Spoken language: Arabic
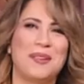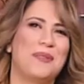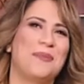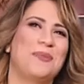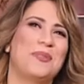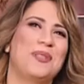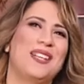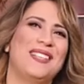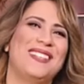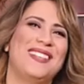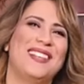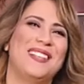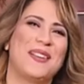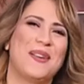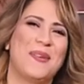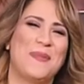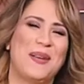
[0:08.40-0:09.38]
مشاهدينا
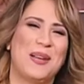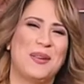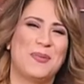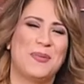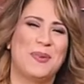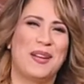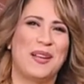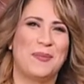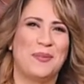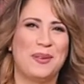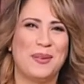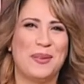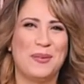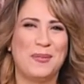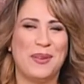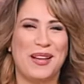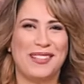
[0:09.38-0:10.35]
الكرام اهلا
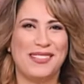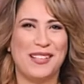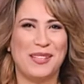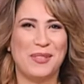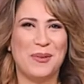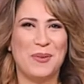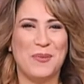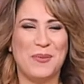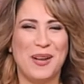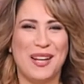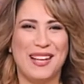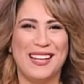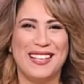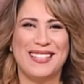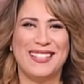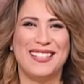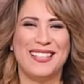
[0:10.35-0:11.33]
ومرحبا بحضراتكم وحلقه
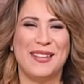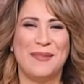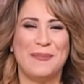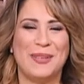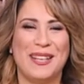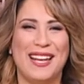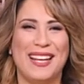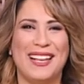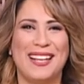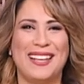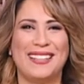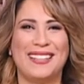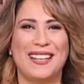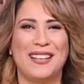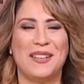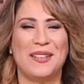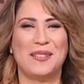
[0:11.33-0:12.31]
جديده من حلقات
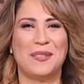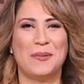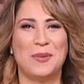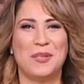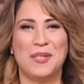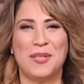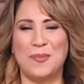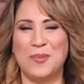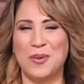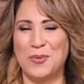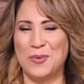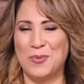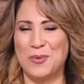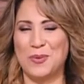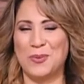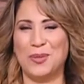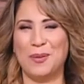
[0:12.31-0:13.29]
على ارض مصر بكون
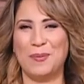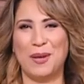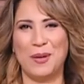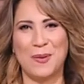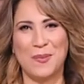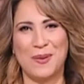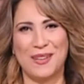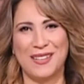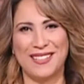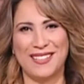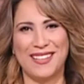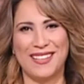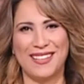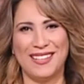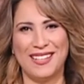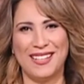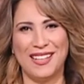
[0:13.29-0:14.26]
موجوده معاكم انا ساره
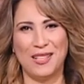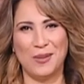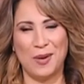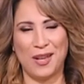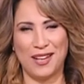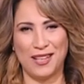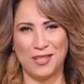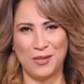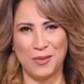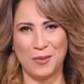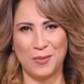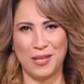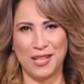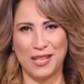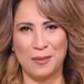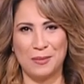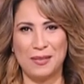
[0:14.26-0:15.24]
الهلالي وحلقه يوم
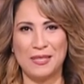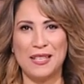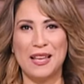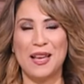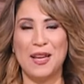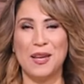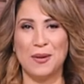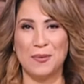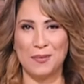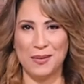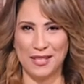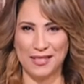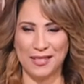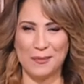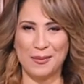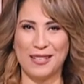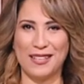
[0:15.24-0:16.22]
الخميس
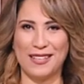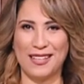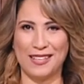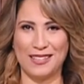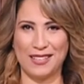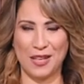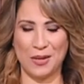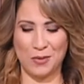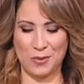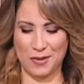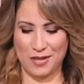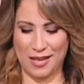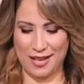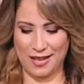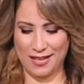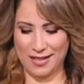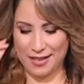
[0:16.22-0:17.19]
بنتمنى انها تحوز
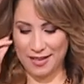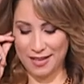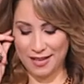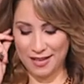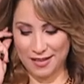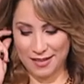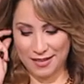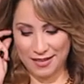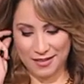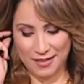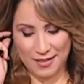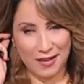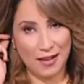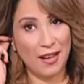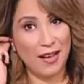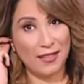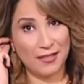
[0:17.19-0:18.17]
على رضا
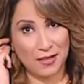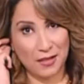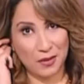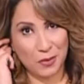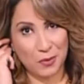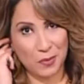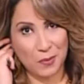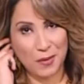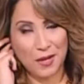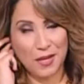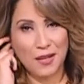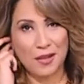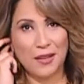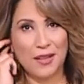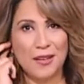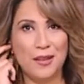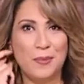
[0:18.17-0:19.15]
حضراتكم
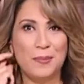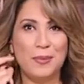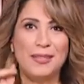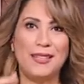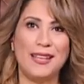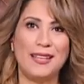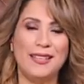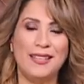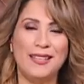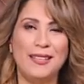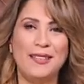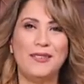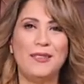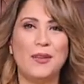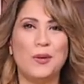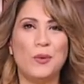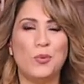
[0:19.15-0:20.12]
آه،
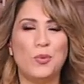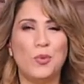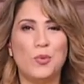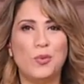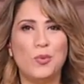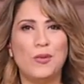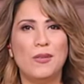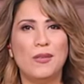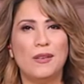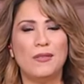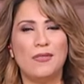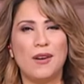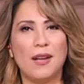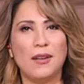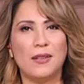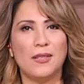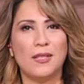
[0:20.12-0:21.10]
بالتاكيد وجود
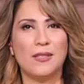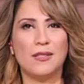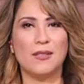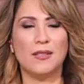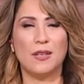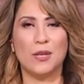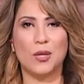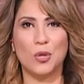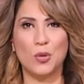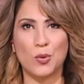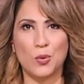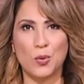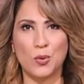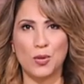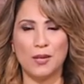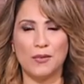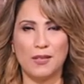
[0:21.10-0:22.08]
فيروس
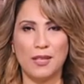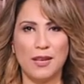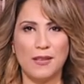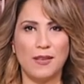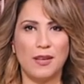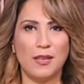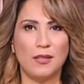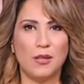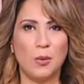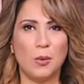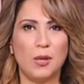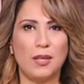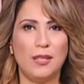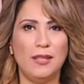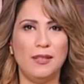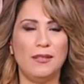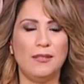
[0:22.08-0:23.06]
كورونا في هذا
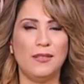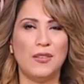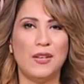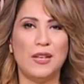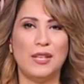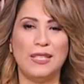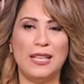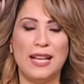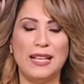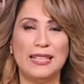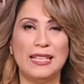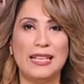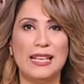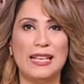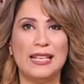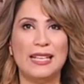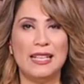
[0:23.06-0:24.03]
التوقيت آه، يعني
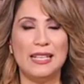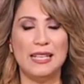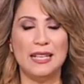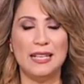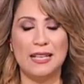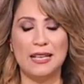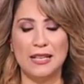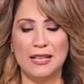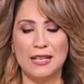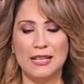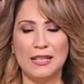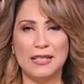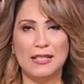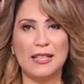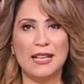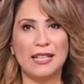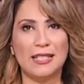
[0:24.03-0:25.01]
خلانا آه،
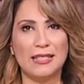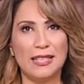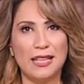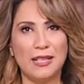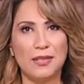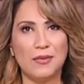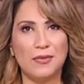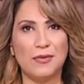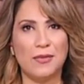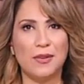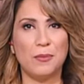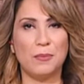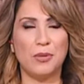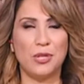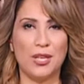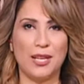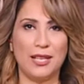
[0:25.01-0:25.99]
نختلف
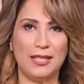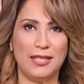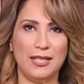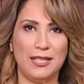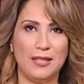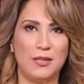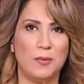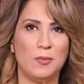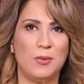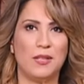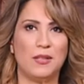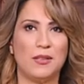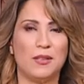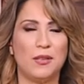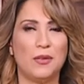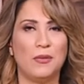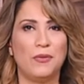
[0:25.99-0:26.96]
بشكل
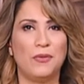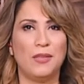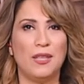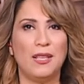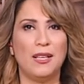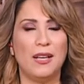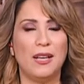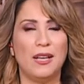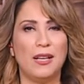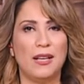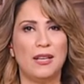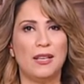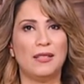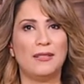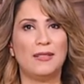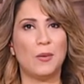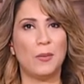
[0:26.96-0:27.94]
كبير في
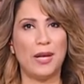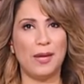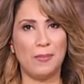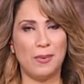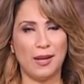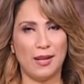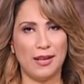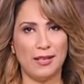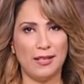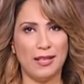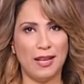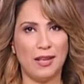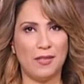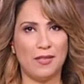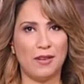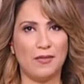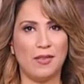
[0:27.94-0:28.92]
توابع
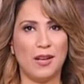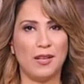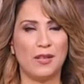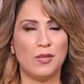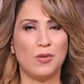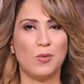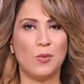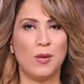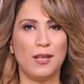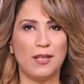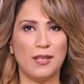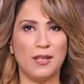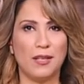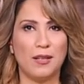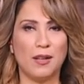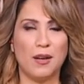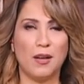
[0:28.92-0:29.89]
لهذا الفيروس
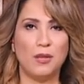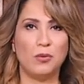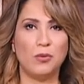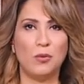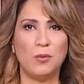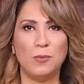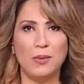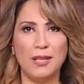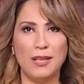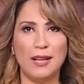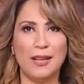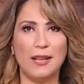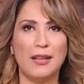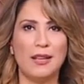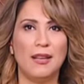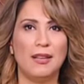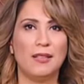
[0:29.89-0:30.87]
ولاجراءاته منها
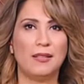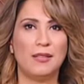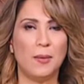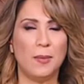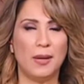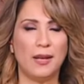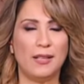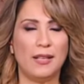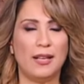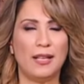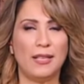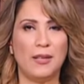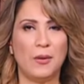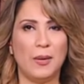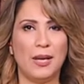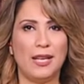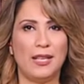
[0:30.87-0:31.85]
طبعا
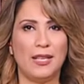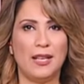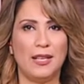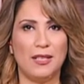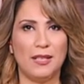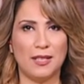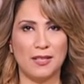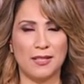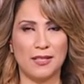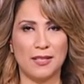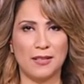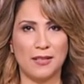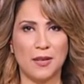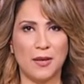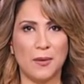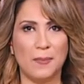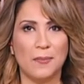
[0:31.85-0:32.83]
النواحي
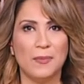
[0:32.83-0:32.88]
الاقتصاديه